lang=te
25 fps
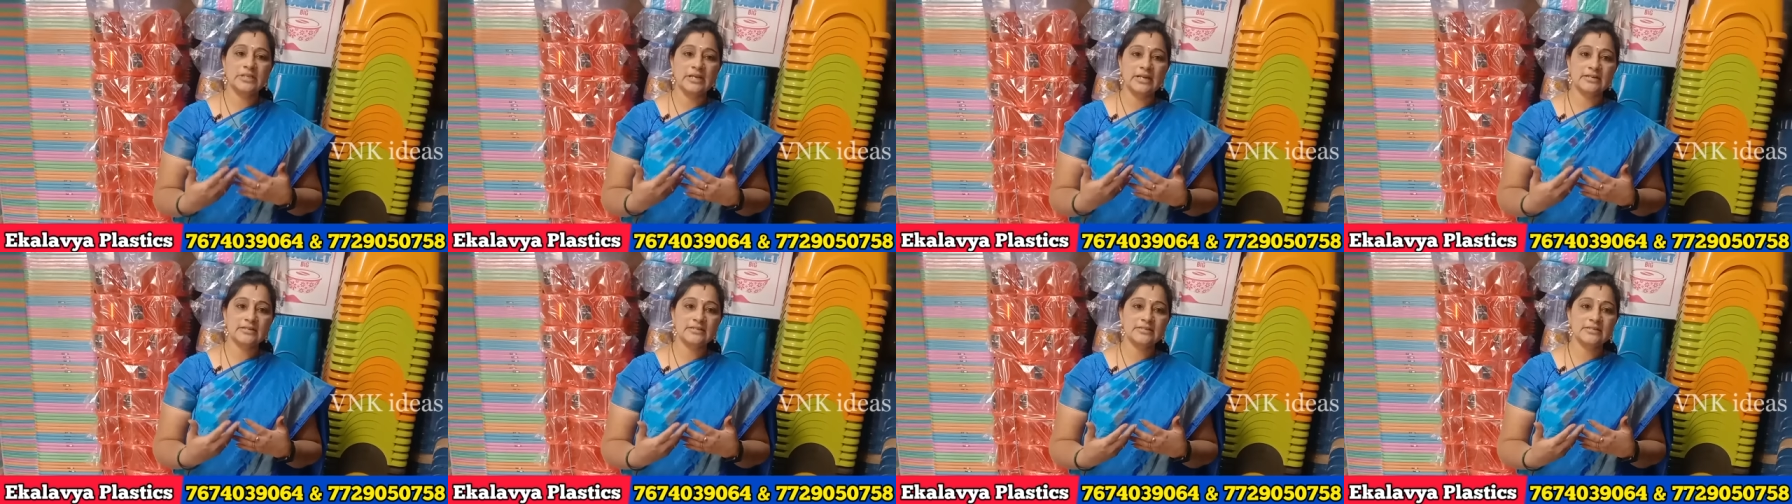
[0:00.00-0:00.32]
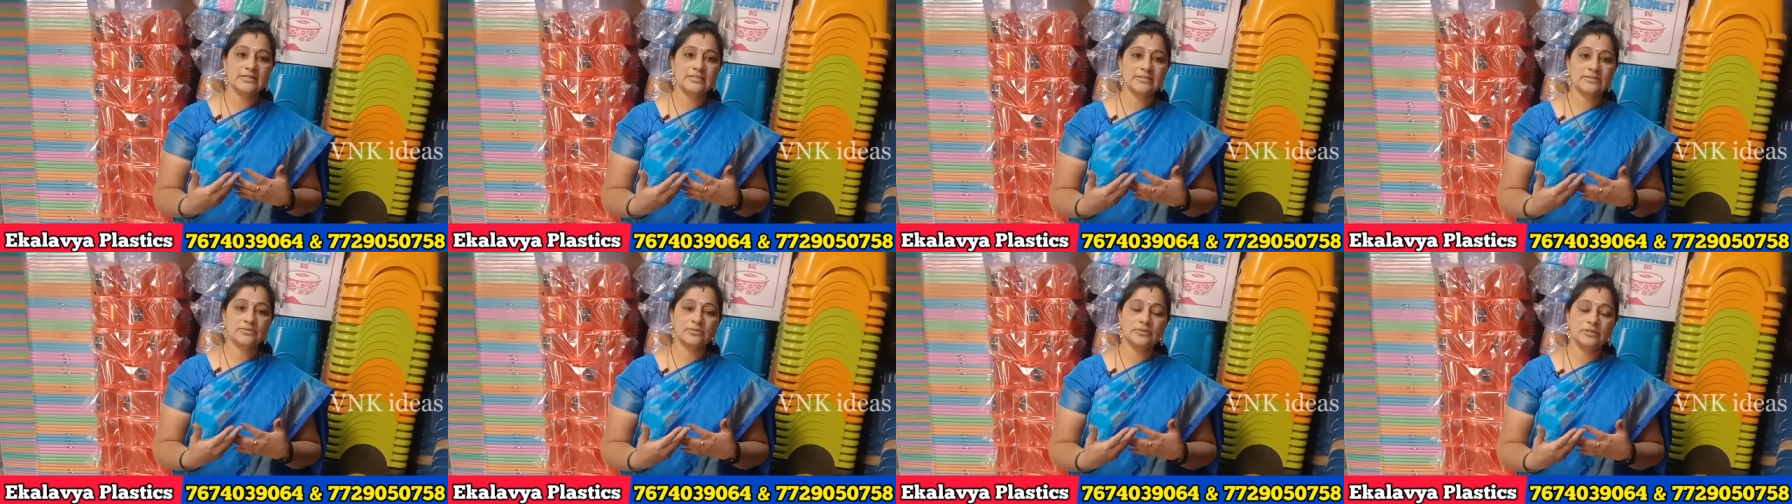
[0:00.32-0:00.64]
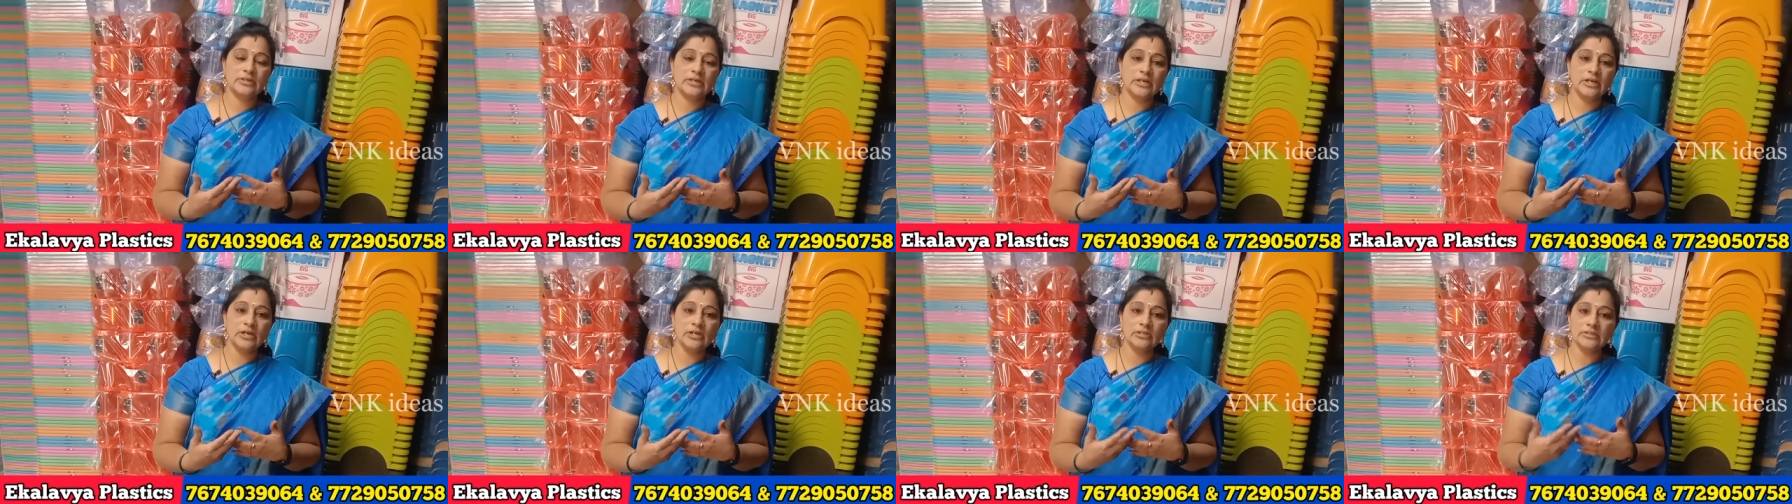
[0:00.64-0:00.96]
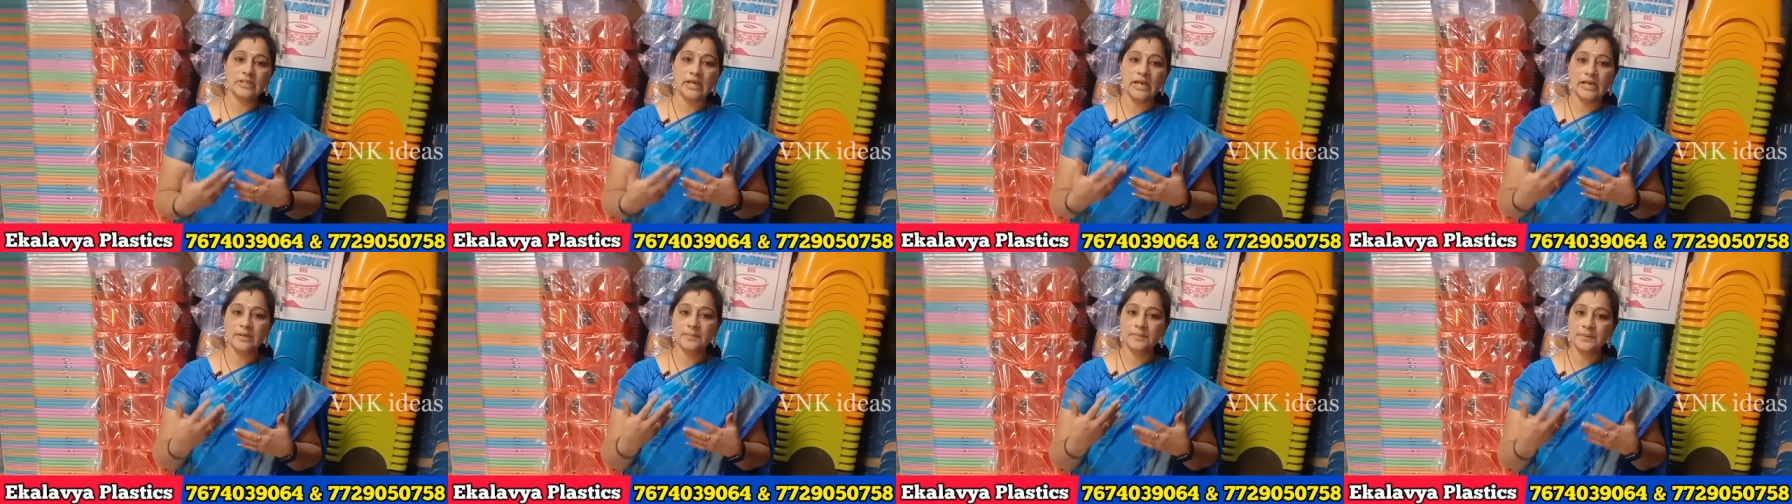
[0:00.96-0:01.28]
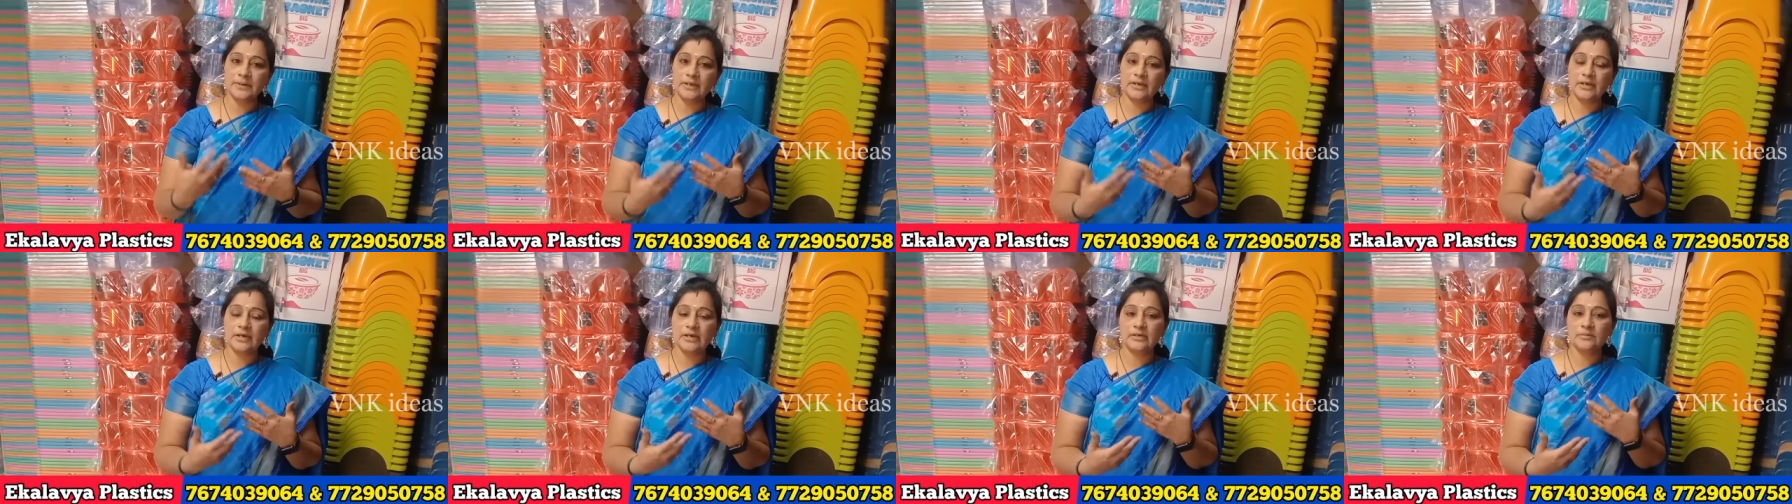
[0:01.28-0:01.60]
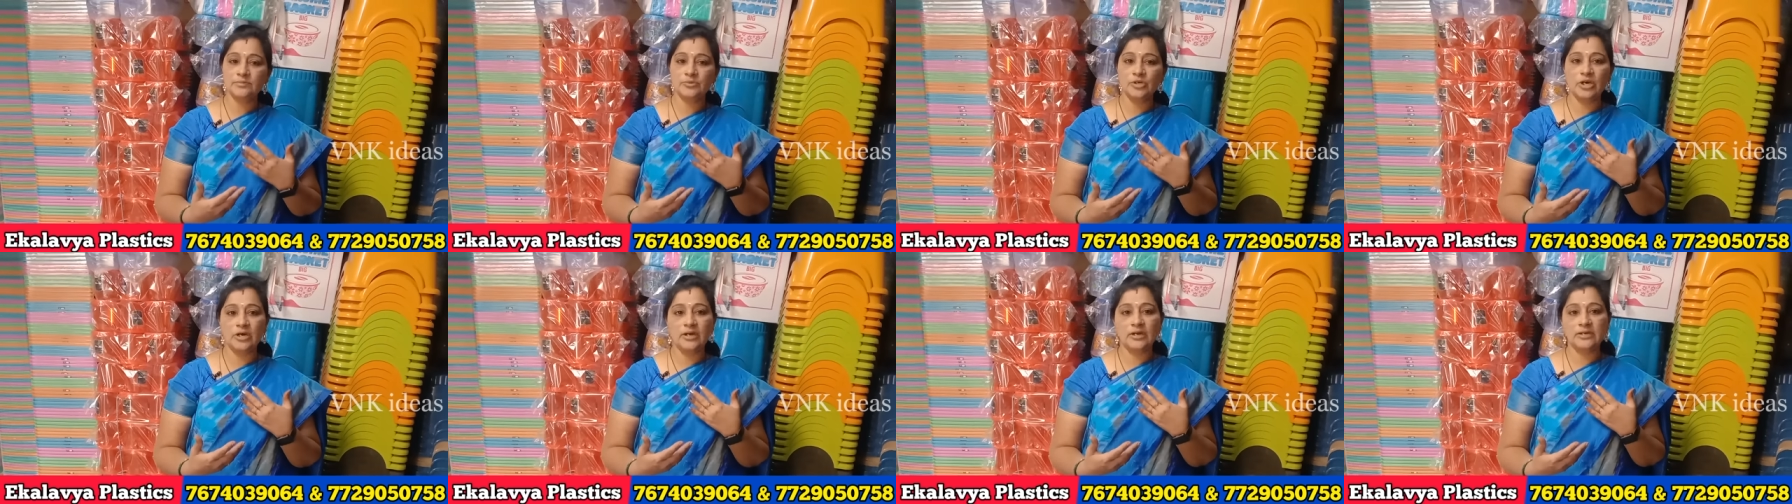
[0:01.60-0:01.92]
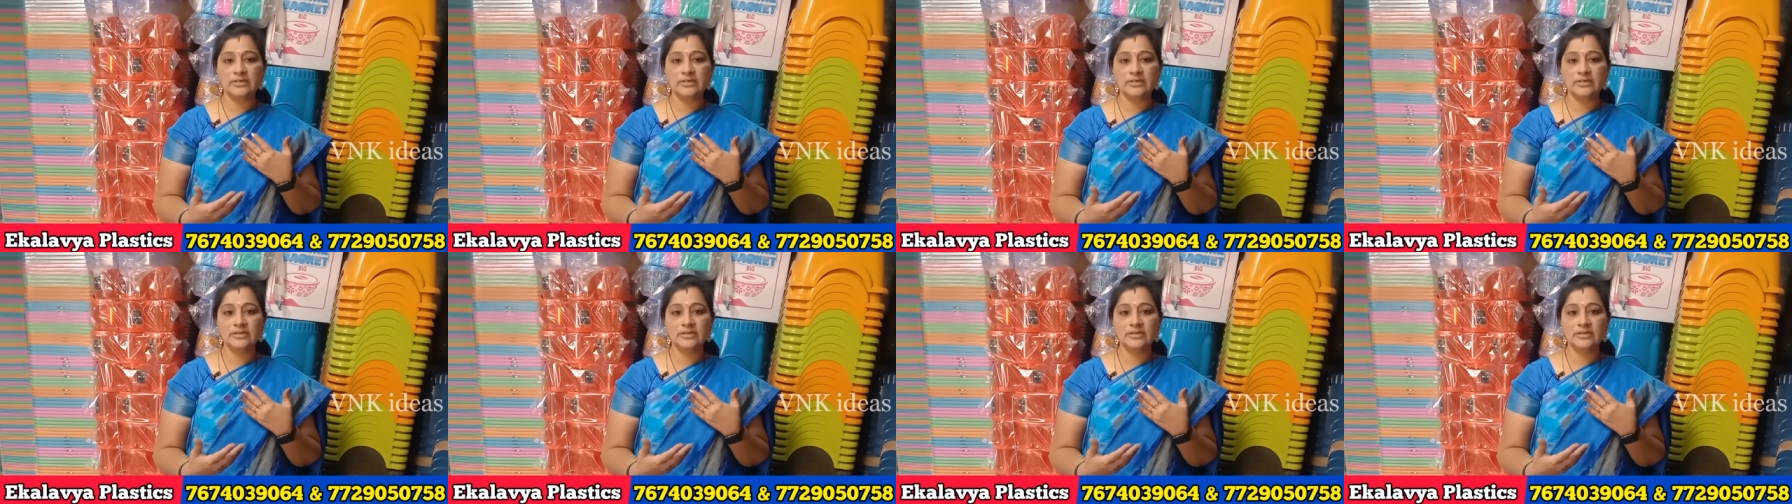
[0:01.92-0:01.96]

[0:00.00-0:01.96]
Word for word: సెలెక్ట్ చేసుకుంటే దాని ప్రకారం